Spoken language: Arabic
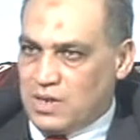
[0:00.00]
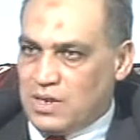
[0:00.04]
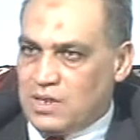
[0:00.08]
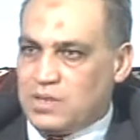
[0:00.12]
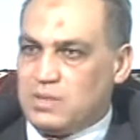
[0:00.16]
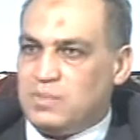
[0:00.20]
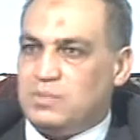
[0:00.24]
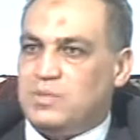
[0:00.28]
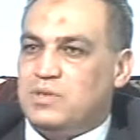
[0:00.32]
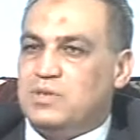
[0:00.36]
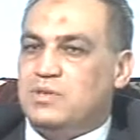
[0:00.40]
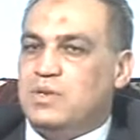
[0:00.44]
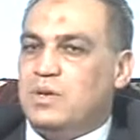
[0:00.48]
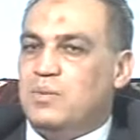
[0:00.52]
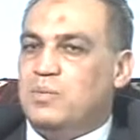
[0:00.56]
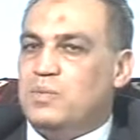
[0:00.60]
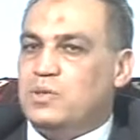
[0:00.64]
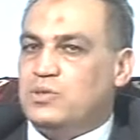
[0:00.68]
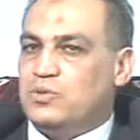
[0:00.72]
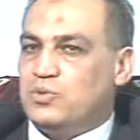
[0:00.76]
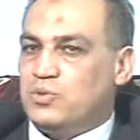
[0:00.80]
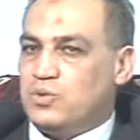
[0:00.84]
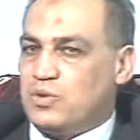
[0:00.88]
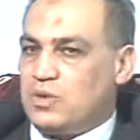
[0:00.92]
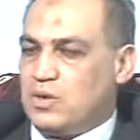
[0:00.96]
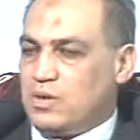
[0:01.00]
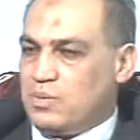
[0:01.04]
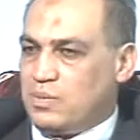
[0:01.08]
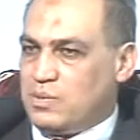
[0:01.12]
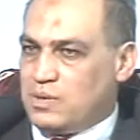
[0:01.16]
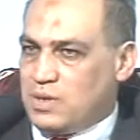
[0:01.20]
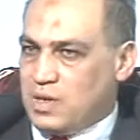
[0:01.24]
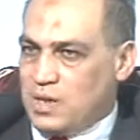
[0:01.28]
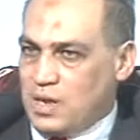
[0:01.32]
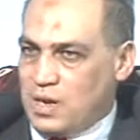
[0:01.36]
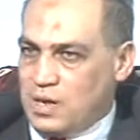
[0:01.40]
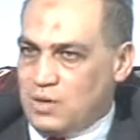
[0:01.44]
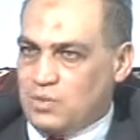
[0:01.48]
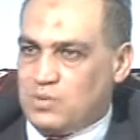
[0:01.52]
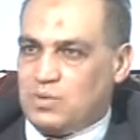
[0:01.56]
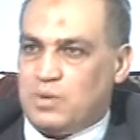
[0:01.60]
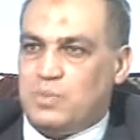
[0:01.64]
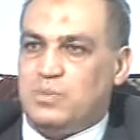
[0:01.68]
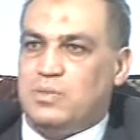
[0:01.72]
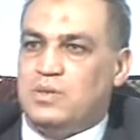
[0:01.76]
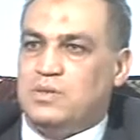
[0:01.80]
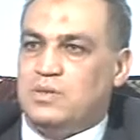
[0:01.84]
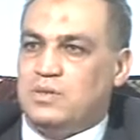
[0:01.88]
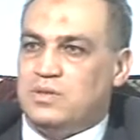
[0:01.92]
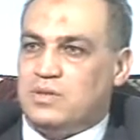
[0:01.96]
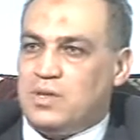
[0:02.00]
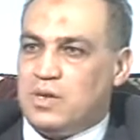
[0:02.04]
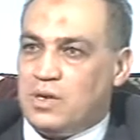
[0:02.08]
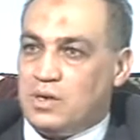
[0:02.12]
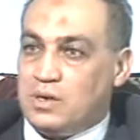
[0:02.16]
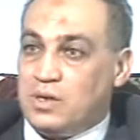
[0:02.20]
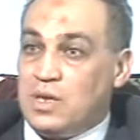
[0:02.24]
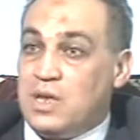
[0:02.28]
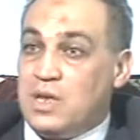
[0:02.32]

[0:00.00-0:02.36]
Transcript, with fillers: لازم تظبط السكر بتاعك تظبط الضغط